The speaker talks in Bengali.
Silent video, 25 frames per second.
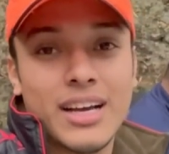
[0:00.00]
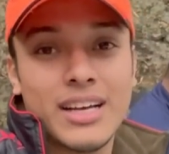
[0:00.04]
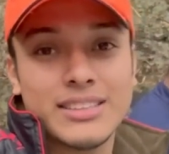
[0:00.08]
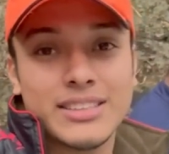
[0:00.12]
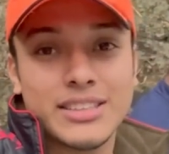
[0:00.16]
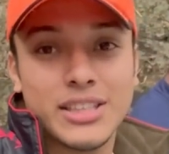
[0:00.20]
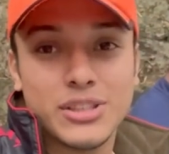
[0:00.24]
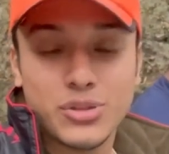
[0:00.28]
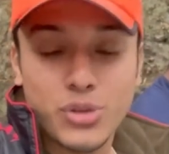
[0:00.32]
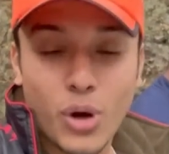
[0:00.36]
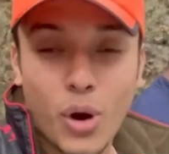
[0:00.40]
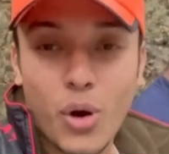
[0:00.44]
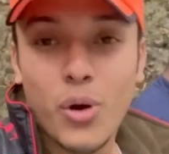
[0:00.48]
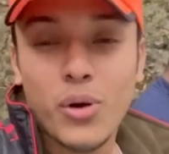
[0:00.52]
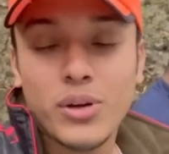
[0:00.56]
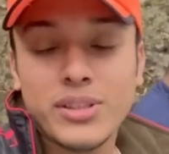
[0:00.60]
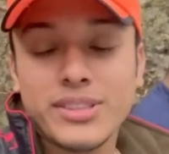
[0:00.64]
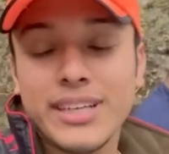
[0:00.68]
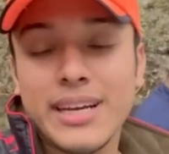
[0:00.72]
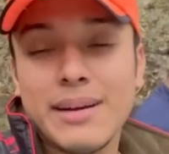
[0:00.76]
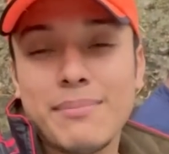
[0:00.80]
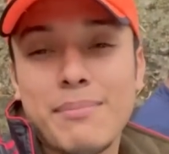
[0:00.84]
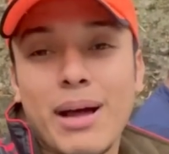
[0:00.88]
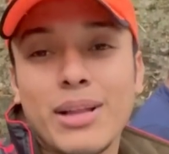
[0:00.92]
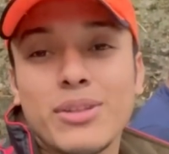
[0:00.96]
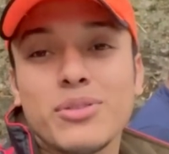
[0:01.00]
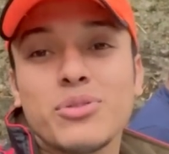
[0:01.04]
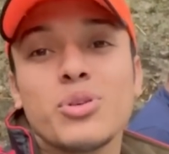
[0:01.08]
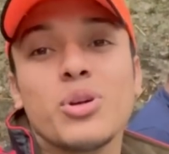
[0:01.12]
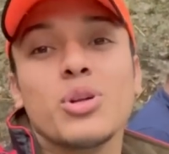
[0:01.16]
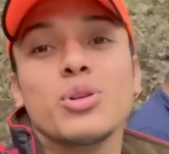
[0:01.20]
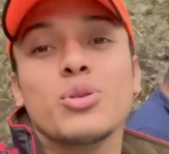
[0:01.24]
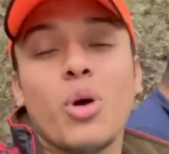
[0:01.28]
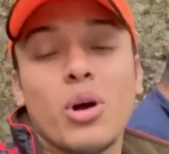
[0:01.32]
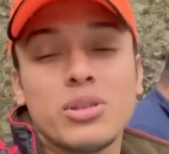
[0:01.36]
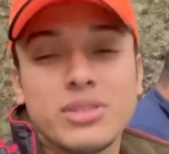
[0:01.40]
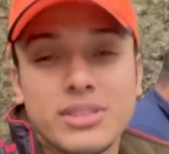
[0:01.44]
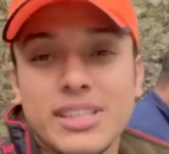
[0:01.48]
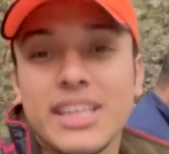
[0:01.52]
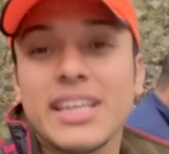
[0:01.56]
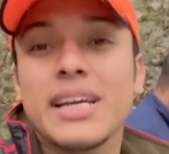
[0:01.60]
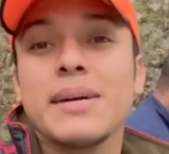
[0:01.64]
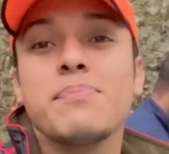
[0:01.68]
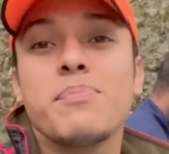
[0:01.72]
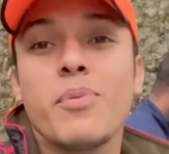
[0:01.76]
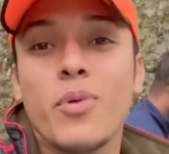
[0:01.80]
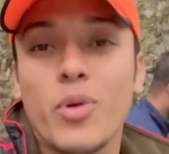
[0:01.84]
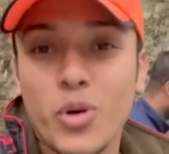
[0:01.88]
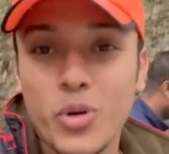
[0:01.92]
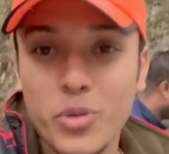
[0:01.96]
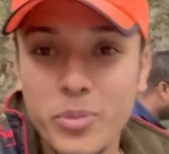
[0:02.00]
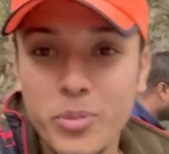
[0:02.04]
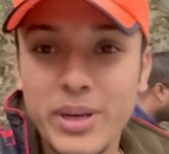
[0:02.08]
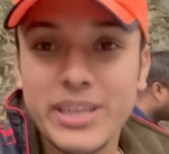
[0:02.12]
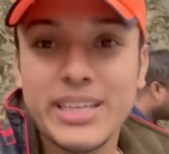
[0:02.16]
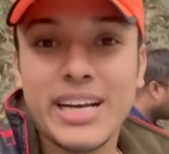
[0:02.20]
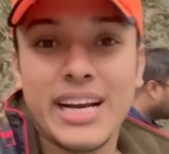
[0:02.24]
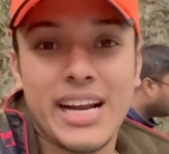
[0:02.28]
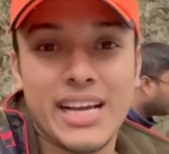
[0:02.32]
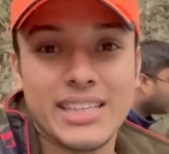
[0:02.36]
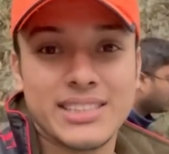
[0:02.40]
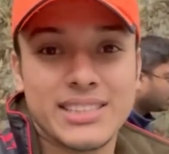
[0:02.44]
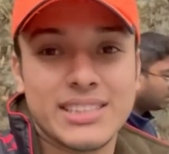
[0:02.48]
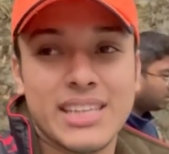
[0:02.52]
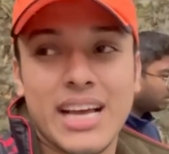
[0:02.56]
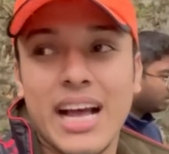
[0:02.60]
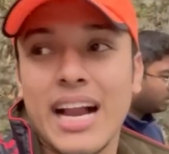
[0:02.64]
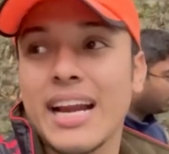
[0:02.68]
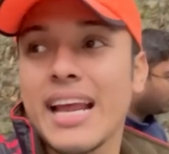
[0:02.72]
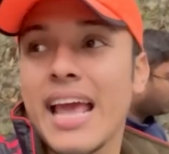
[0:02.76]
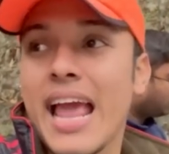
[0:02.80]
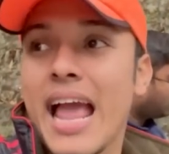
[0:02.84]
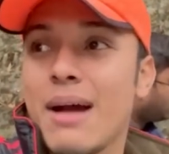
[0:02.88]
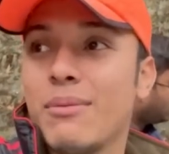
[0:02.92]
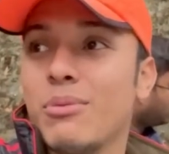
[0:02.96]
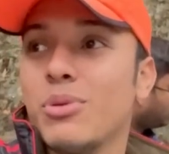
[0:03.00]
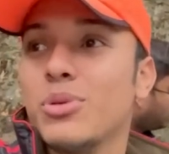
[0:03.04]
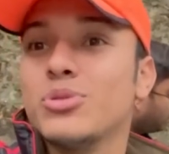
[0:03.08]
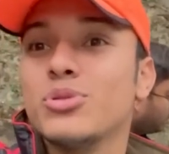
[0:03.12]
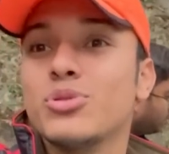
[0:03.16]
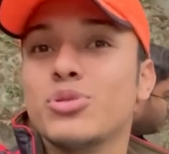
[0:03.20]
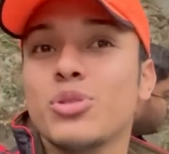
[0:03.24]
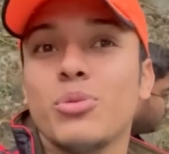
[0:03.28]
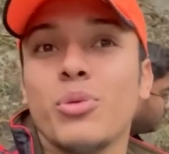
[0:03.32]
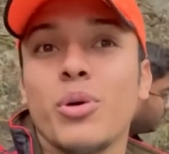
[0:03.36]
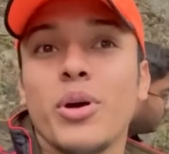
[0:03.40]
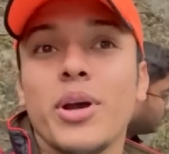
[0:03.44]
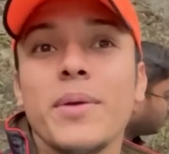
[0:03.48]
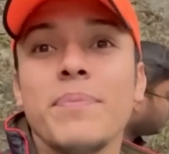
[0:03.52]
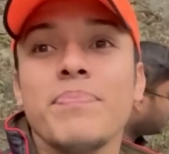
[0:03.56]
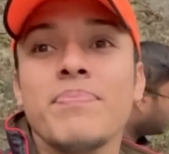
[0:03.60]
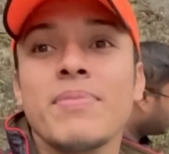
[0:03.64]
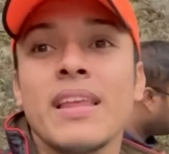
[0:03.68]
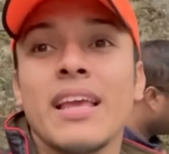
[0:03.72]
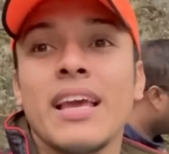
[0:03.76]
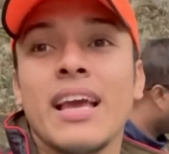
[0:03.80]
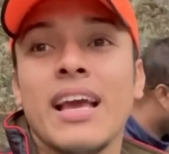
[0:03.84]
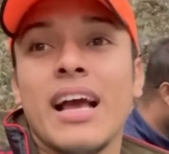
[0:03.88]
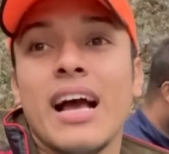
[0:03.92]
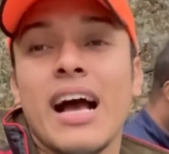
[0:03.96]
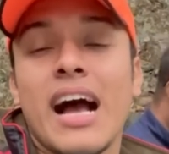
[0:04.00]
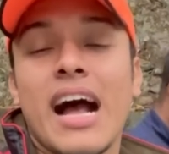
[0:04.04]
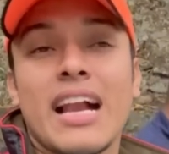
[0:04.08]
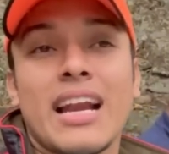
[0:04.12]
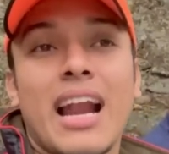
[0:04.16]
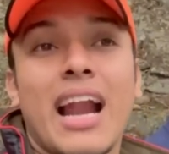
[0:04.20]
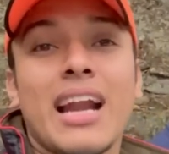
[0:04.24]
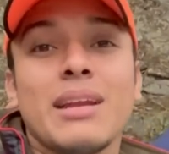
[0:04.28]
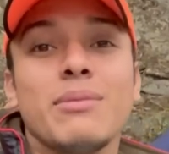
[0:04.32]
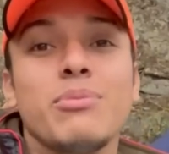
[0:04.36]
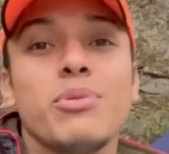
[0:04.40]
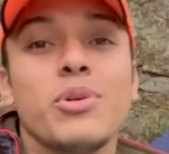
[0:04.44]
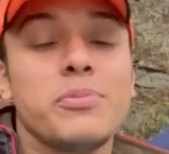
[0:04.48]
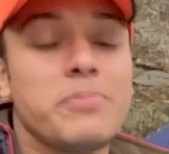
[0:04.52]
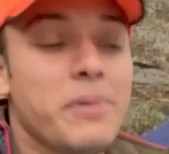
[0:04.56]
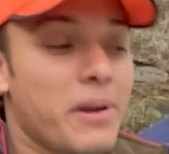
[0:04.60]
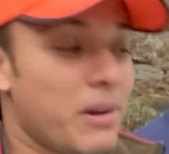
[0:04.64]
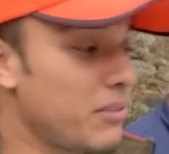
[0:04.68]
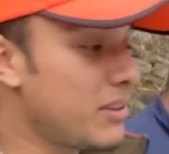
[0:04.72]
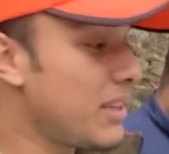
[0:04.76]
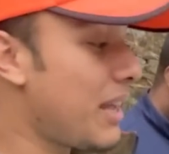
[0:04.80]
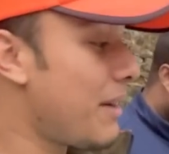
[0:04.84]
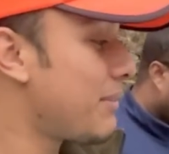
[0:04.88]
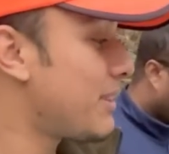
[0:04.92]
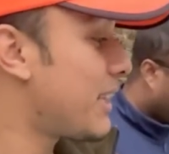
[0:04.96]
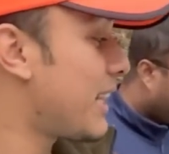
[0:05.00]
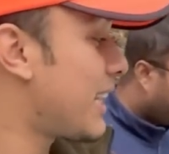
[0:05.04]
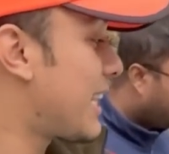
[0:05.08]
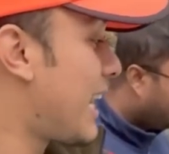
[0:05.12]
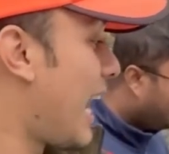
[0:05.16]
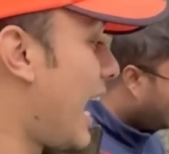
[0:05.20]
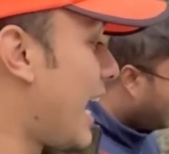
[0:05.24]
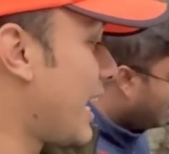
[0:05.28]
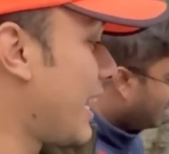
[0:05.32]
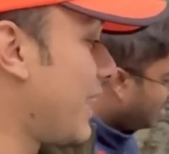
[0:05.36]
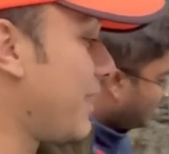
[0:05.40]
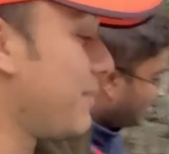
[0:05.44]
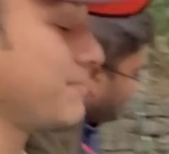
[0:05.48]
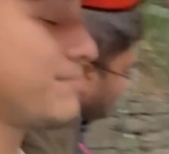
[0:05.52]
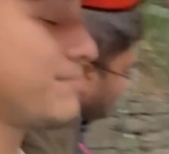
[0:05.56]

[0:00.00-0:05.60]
যে শহর সেটা মাত্র দশ থেকে পনেরো মিনিটের রাস্তা আর এমন সময় রানীপুর পেরোতে আমাদের গাড়ি